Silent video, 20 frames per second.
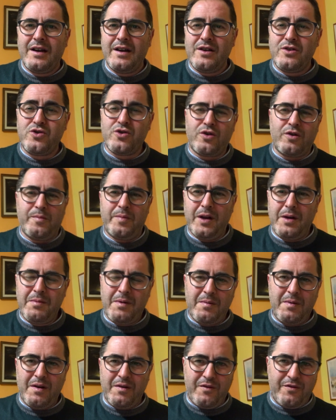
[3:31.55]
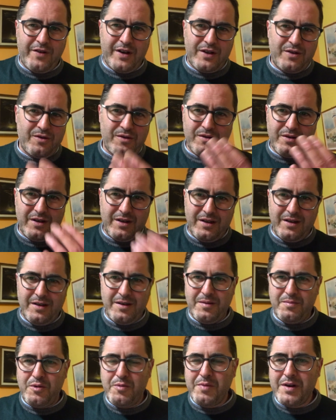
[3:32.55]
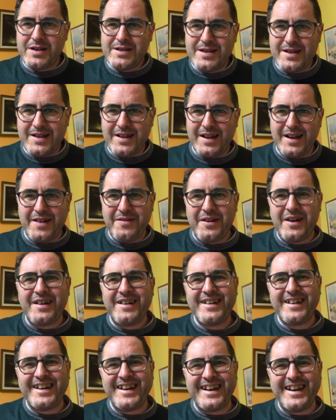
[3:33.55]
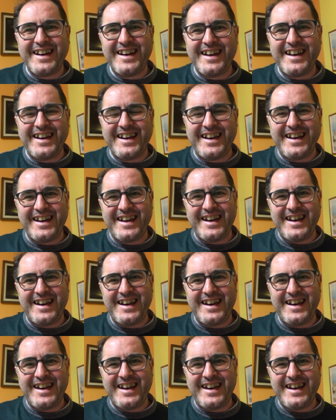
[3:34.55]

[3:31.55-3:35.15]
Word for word: il giorno prima abbiamo fatto i pupazzi di neve e,